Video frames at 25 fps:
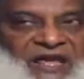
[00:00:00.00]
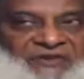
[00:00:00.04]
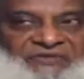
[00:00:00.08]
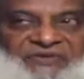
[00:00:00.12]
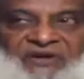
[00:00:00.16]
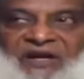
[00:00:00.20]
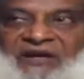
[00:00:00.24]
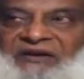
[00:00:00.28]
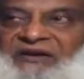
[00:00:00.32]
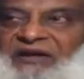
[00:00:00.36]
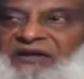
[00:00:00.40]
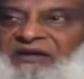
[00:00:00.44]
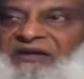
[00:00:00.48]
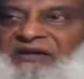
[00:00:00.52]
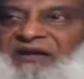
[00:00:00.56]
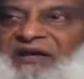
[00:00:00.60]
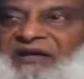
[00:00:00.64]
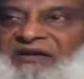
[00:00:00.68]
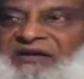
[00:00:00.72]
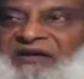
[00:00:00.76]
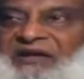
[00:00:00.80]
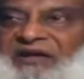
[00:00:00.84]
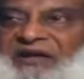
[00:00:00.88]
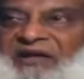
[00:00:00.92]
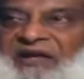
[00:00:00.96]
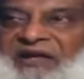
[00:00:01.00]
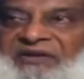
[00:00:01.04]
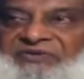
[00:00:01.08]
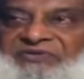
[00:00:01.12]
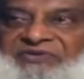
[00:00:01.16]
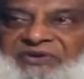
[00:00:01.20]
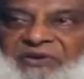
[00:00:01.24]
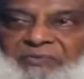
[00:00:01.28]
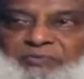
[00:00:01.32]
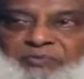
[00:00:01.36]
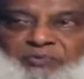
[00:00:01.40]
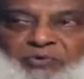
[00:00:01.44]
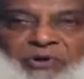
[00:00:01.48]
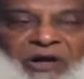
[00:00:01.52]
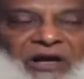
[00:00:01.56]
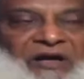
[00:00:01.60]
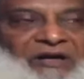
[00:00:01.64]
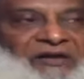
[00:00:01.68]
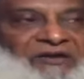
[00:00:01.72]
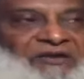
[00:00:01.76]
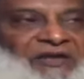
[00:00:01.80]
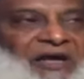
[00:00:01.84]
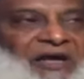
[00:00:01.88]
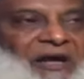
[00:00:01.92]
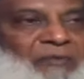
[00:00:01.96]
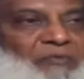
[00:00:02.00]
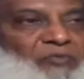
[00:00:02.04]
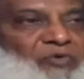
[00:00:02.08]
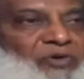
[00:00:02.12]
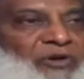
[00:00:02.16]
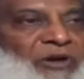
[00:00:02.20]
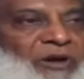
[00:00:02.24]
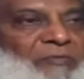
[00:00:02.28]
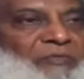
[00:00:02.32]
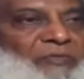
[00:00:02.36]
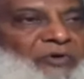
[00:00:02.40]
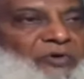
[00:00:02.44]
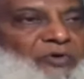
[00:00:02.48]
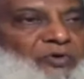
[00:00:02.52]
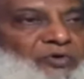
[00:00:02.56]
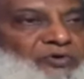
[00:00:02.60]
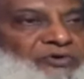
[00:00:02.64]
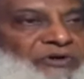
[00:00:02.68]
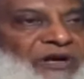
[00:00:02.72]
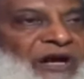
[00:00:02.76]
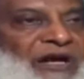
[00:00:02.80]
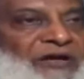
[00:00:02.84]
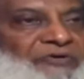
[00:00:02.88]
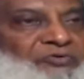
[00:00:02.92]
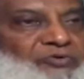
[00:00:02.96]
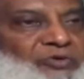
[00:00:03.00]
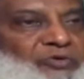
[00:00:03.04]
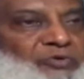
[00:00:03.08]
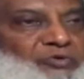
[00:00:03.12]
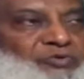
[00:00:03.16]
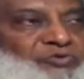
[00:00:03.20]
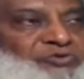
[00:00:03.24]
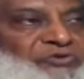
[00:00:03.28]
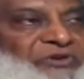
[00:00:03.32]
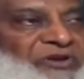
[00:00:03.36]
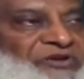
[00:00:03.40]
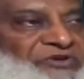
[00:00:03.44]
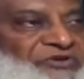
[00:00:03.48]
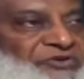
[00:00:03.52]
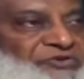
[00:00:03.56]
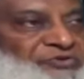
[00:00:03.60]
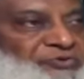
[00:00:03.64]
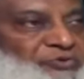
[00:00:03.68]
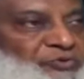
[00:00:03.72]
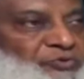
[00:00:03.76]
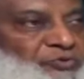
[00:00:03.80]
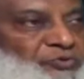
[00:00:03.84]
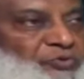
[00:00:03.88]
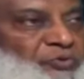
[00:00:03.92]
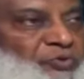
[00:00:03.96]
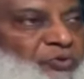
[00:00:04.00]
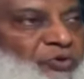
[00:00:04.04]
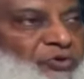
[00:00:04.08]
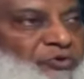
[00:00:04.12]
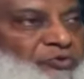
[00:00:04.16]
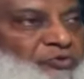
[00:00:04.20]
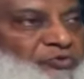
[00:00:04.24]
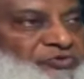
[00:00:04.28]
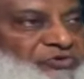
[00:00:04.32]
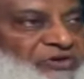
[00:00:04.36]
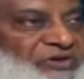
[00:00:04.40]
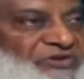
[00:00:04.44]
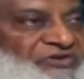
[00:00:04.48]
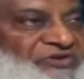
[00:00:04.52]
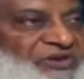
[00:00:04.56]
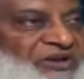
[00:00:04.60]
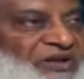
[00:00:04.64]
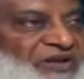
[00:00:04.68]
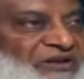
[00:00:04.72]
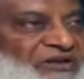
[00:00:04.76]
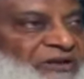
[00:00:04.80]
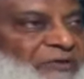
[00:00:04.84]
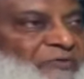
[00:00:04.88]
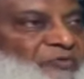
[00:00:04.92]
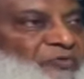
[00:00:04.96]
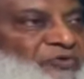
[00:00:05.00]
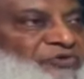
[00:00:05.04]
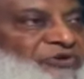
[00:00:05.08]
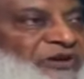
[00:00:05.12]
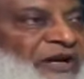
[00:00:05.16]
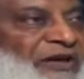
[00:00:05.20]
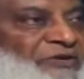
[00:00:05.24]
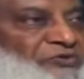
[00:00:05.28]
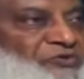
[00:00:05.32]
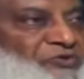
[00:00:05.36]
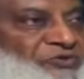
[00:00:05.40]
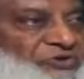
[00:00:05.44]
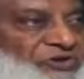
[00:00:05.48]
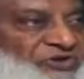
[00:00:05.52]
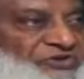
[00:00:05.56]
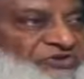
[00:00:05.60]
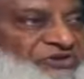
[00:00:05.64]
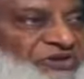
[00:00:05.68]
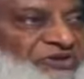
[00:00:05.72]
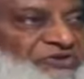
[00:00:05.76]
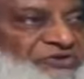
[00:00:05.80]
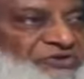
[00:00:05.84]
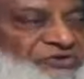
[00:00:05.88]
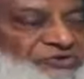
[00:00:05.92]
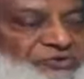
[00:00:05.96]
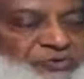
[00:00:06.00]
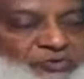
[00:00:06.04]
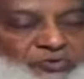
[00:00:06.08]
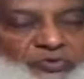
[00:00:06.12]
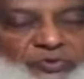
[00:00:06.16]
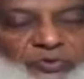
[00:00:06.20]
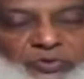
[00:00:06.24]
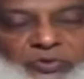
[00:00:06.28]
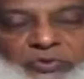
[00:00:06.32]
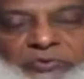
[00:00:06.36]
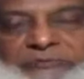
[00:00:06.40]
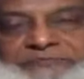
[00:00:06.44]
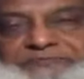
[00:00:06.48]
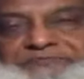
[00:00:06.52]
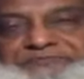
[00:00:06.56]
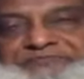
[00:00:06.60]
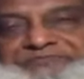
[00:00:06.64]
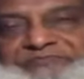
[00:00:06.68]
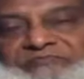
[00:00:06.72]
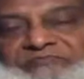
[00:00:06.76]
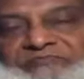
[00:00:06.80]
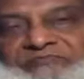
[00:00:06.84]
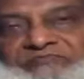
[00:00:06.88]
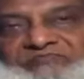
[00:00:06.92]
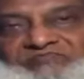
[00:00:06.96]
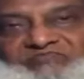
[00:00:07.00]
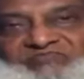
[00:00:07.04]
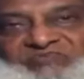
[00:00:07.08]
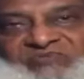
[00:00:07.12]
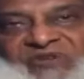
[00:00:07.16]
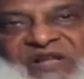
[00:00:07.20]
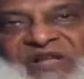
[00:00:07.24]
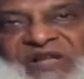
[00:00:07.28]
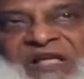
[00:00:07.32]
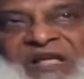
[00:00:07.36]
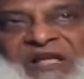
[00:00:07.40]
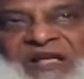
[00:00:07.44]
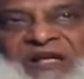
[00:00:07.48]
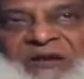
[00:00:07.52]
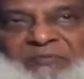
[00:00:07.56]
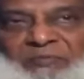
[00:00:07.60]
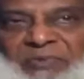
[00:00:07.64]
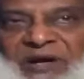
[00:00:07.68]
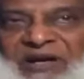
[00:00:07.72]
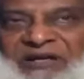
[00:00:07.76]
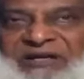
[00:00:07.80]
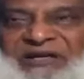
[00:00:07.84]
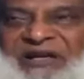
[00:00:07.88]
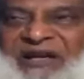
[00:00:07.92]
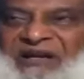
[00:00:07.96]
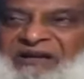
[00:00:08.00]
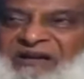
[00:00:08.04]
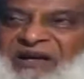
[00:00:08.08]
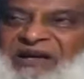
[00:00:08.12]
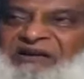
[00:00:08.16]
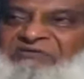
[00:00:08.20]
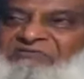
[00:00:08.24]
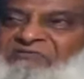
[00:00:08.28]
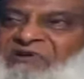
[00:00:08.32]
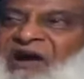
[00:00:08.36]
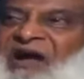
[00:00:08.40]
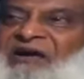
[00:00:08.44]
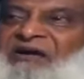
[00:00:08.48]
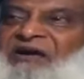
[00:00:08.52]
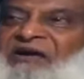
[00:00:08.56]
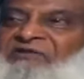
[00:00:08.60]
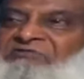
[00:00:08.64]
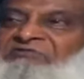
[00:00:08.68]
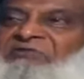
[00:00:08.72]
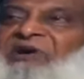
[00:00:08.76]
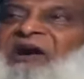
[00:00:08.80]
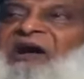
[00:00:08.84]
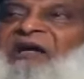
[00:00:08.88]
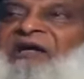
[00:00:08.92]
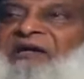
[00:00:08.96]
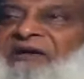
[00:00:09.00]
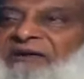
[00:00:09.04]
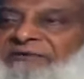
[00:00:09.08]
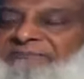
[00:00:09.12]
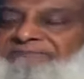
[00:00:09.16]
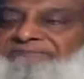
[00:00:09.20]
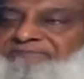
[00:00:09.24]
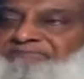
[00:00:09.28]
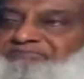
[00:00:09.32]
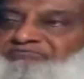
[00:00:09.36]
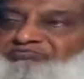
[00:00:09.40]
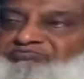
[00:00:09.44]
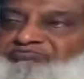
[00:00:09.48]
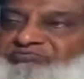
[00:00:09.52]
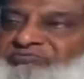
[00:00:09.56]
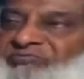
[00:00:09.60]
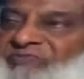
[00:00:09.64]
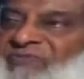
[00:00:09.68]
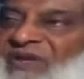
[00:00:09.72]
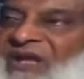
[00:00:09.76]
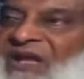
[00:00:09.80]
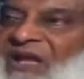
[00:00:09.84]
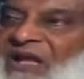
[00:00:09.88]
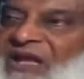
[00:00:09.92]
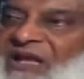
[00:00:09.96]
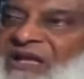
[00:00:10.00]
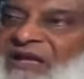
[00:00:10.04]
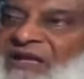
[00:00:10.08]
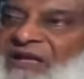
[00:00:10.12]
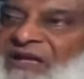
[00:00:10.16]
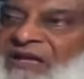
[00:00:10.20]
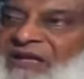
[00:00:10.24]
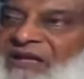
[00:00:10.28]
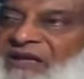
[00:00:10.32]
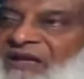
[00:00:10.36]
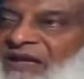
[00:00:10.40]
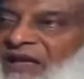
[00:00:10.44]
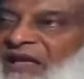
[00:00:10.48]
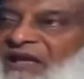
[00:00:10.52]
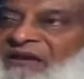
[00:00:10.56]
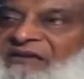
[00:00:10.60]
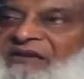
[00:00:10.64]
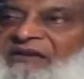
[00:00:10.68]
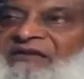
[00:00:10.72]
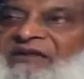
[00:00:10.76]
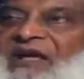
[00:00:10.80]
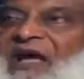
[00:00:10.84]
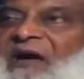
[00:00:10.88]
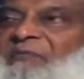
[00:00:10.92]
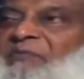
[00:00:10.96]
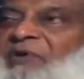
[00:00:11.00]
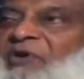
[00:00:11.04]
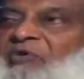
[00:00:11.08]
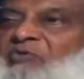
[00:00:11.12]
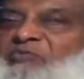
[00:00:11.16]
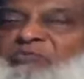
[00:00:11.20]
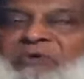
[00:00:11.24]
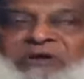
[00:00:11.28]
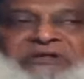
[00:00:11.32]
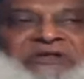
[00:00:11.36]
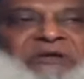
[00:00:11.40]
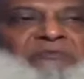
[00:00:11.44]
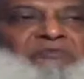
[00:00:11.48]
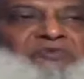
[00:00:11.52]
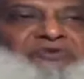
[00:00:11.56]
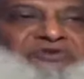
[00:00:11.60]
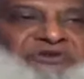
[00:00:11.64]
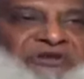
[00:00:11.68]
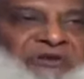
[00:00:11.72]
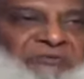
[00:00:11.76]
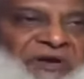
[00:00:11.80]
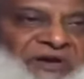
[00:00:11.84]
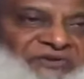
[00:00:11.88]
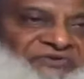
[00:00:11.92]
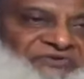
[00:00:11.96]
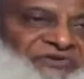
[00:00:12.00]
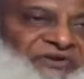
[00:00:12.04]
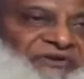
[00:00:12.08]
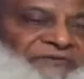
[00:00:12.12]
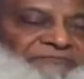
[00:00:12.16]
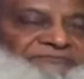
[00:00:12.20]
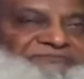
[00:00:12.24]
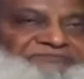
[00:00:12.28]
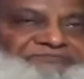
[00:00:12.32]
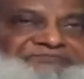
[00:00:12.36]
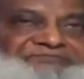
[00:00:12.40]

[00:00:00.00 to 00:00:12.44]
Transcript: ऐसा नहीं है कि एक से पूरा खिताब मुकम्मल हो जाए तो दूसरे से शुरू हो दूसरे से ख़त्म हो जाए तो तीसरे से शुरू हो बल्कि कटवा कटवा है एक खिताब है उम्मत मुस्लिमा से